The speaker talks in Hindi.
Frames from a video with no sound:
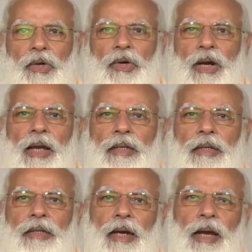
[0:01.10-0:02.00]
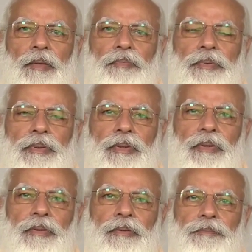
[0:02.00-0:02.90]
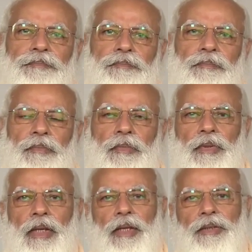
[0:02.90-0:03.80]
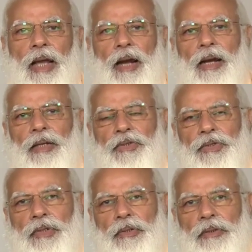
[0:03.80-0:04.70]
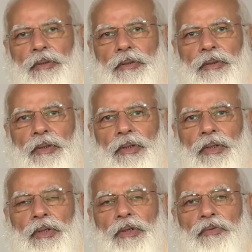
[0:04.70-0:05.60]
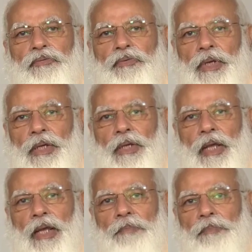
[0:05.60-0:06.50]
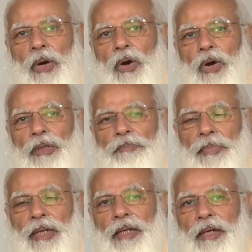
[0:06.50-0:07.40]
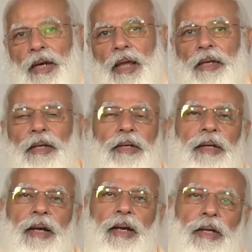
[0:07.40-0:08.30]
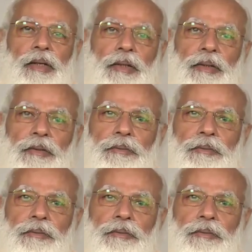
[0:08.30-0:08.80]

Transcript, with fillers: कोरोना के खिलाफ देश आज फिर एक बहुत बड़ी लड़ाई लड़ रहा है